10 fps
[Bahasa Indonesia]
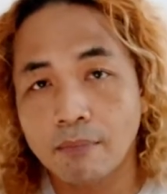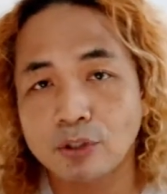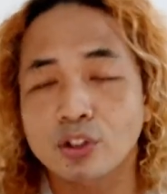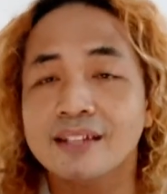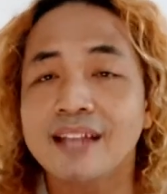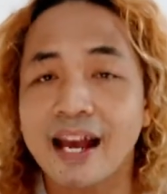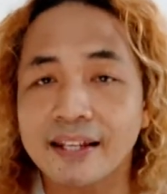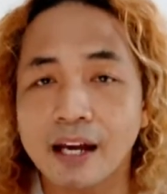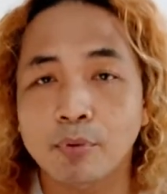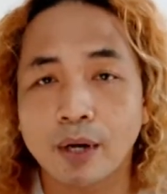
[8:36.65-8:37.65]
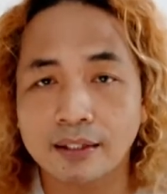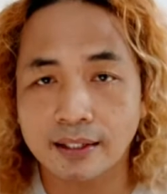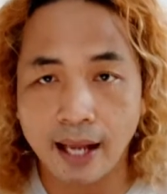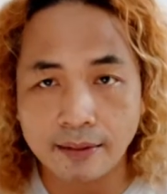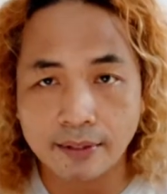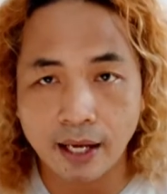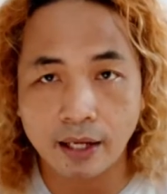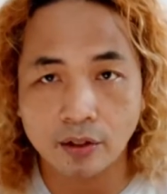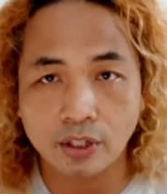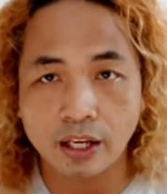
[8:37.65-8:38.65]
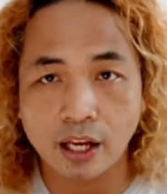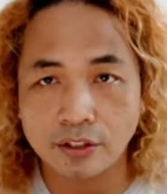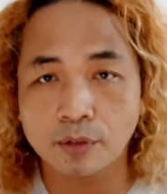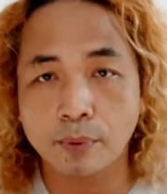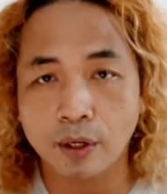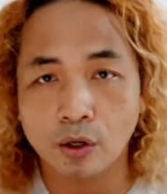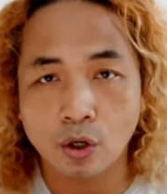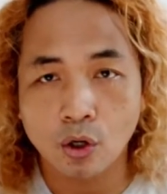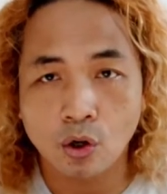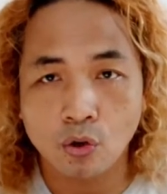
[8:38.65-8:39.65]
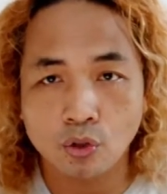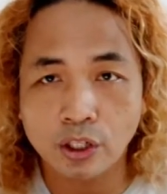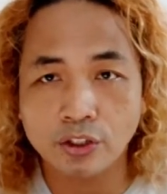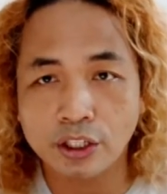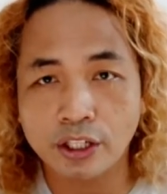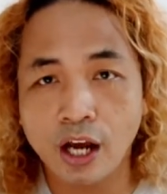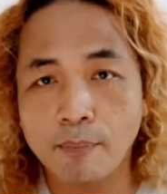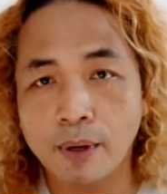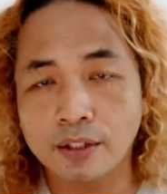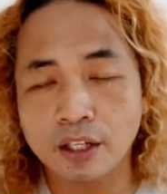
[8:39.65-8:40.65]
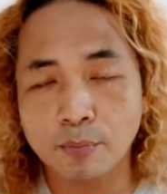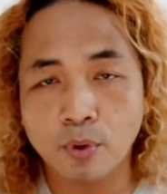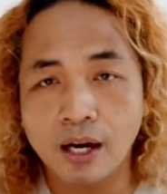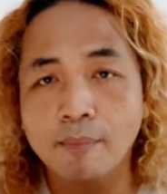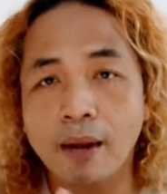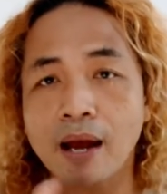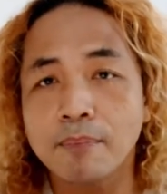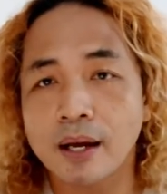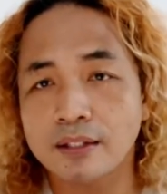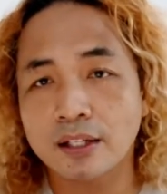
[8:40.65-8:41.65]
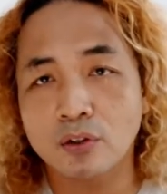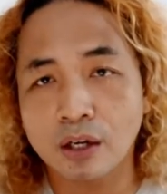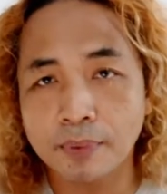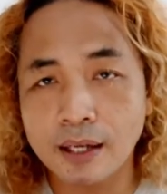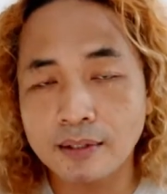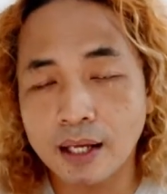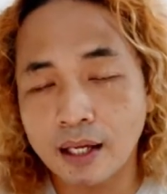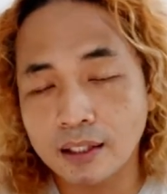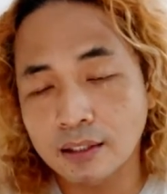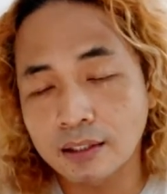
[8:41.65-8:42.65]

maksudnya saya bukan saya aja ya saya aja itu peh saya jadi apa saya bukan apa-apa saya orang biasa